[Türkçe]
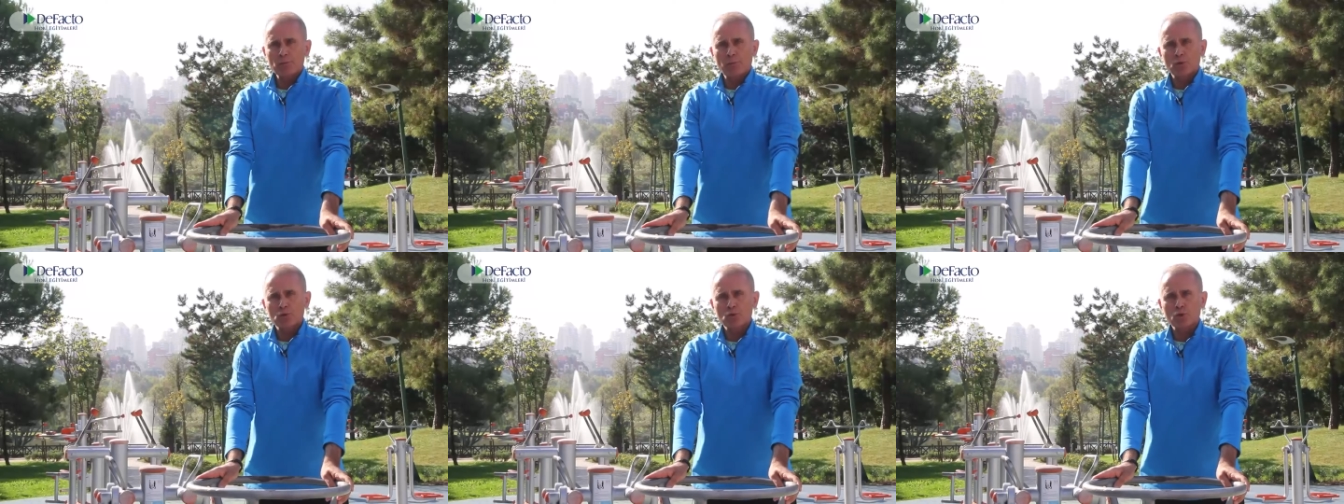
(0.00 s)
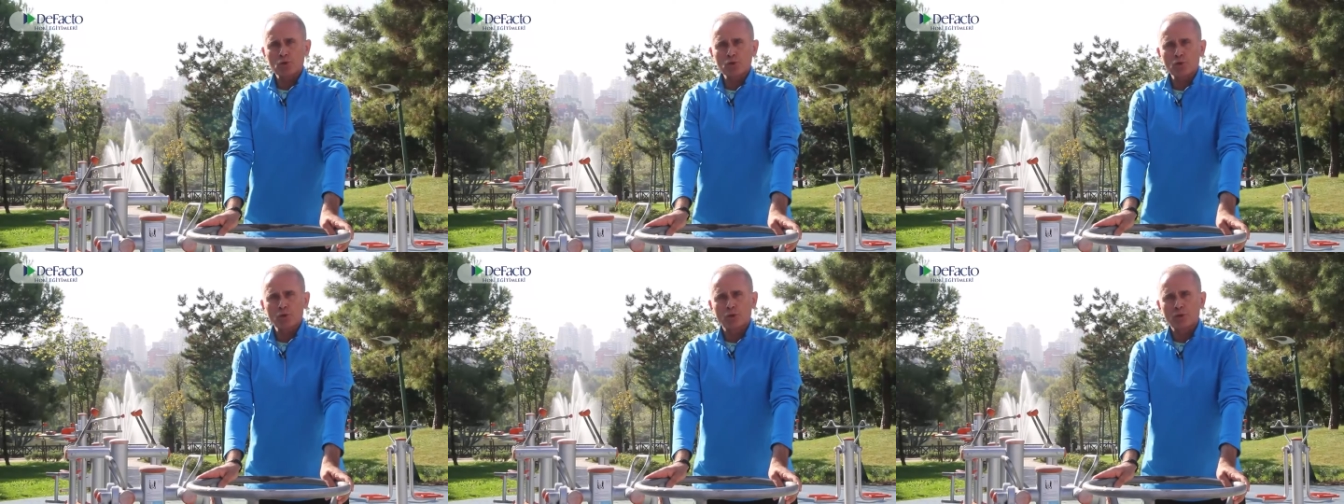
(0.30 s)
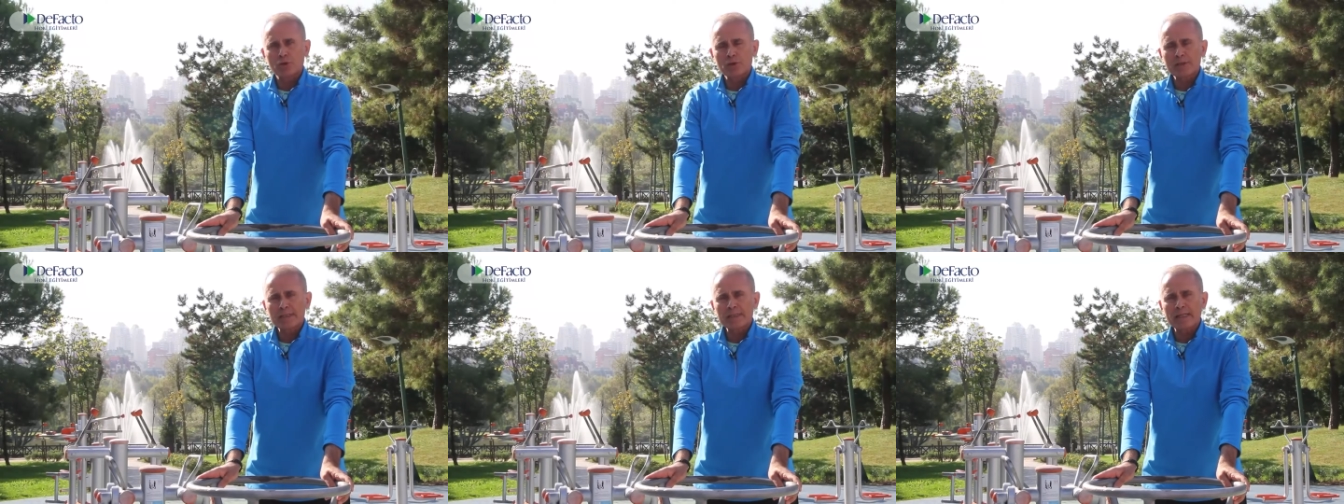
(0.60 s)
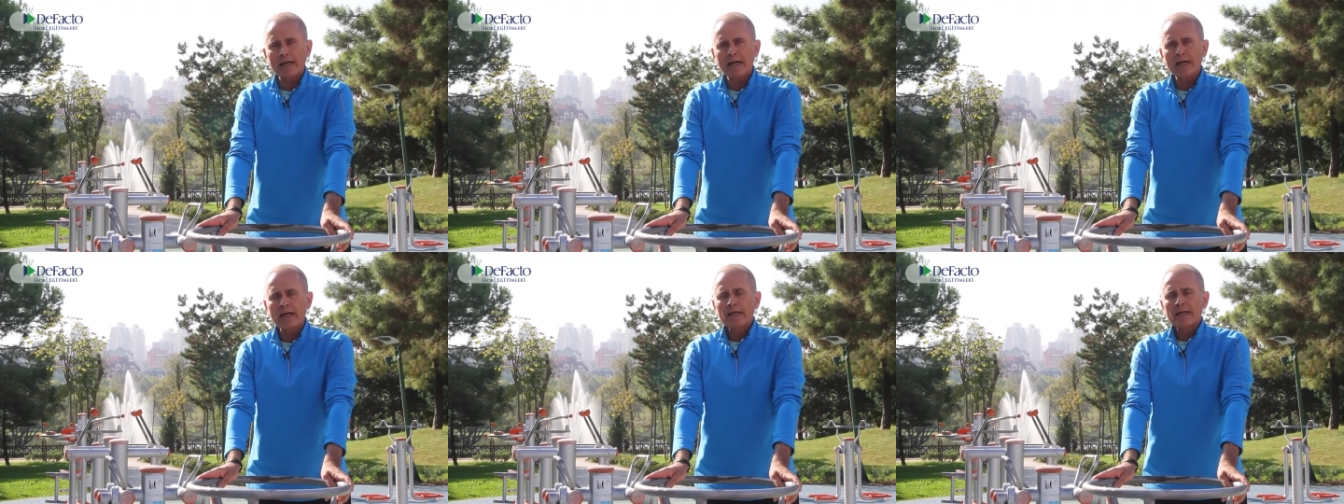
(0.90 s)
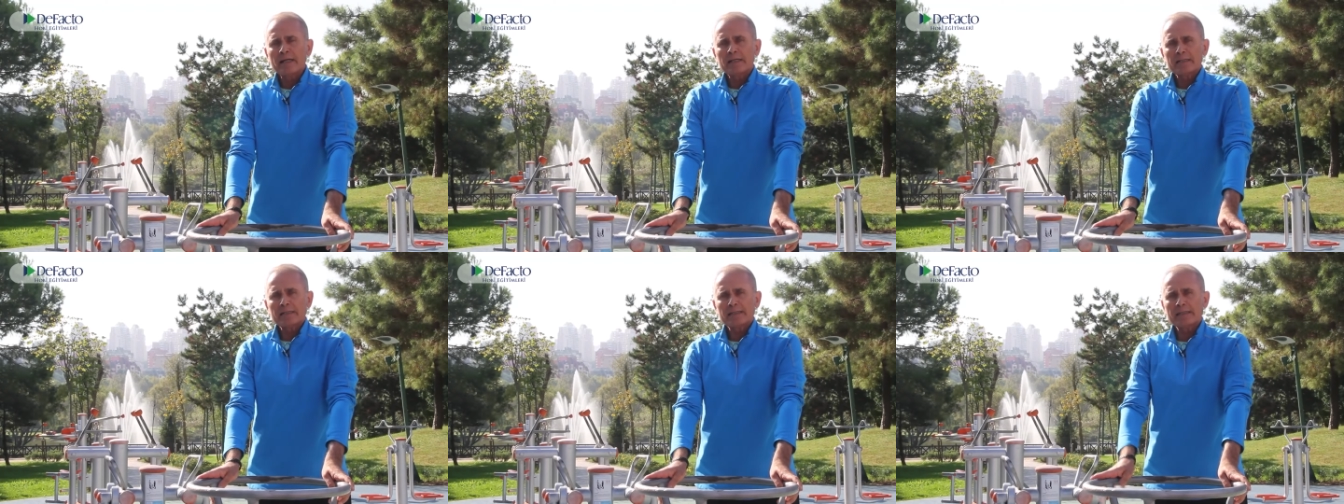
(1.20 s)
pozisyonu ise
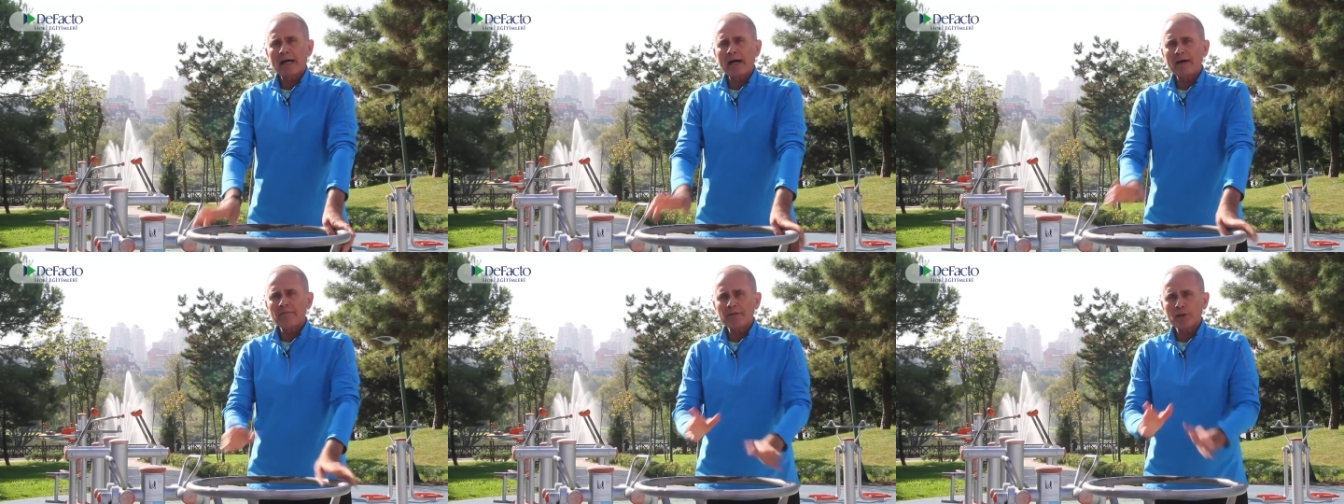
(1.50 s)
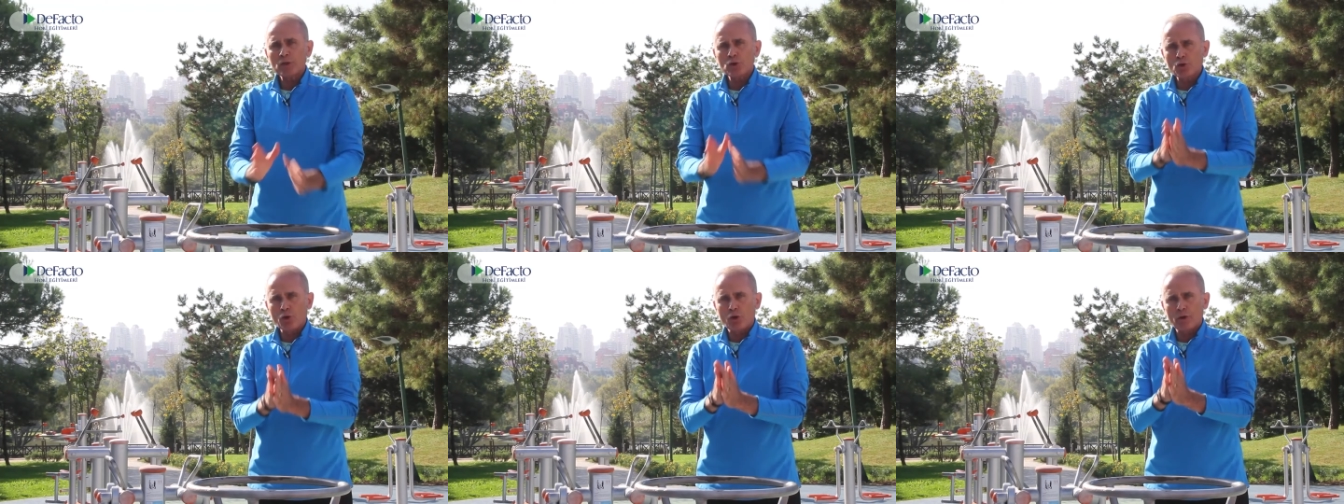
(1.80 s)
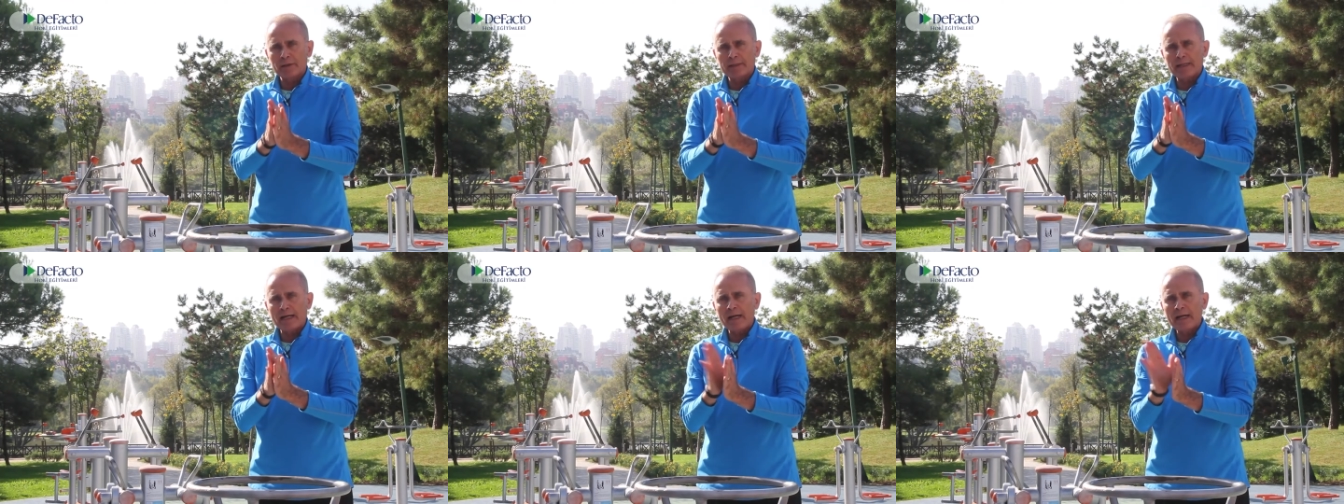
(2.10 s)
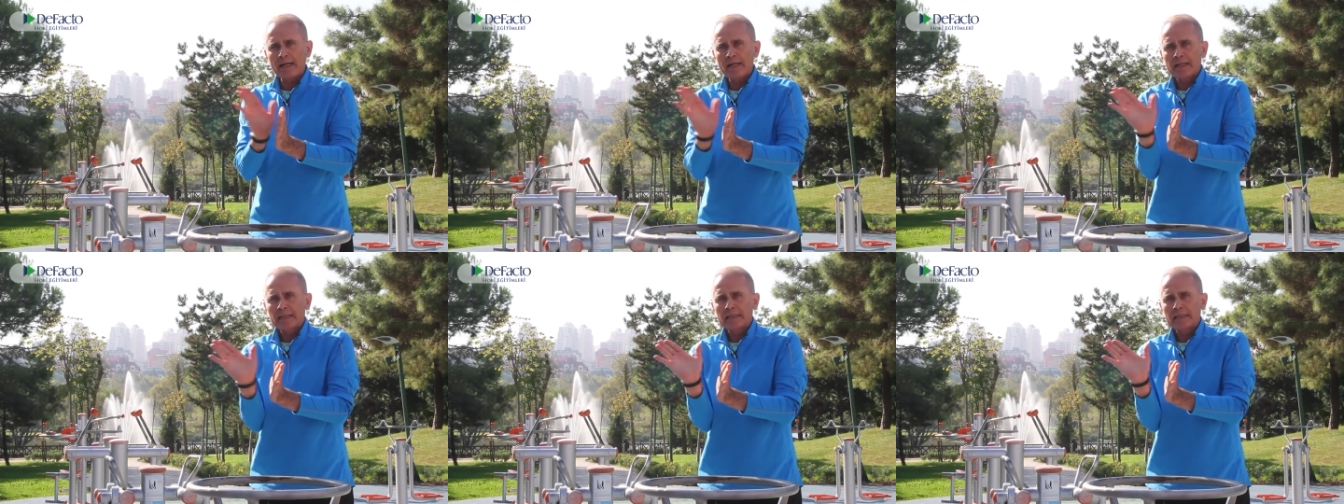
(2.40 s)
sağ ve solda